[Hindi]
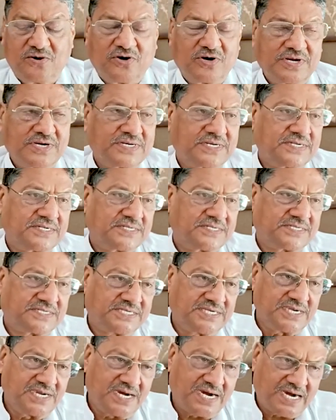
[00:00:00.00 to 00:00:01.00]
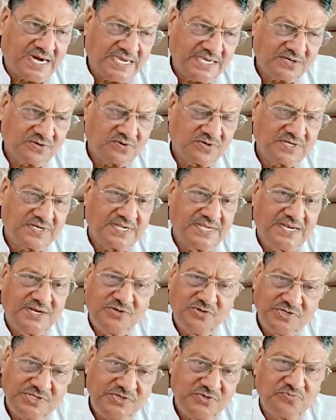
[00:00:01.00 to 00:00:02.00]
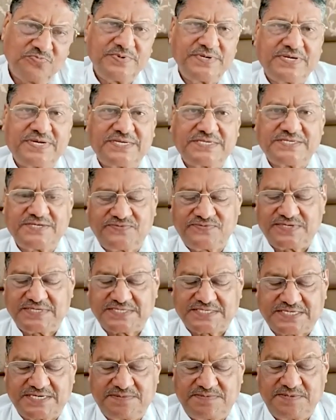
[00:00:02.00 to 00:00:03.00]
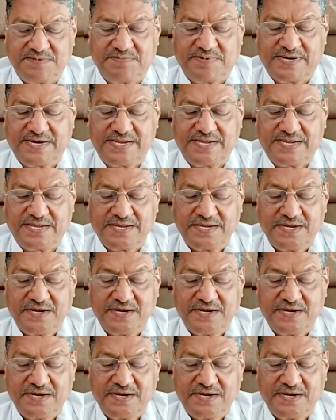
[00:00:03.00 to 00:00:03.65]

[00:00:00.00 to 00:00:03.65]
और हाईकोर्ट यूपी के चीफ जस्टिस भी बने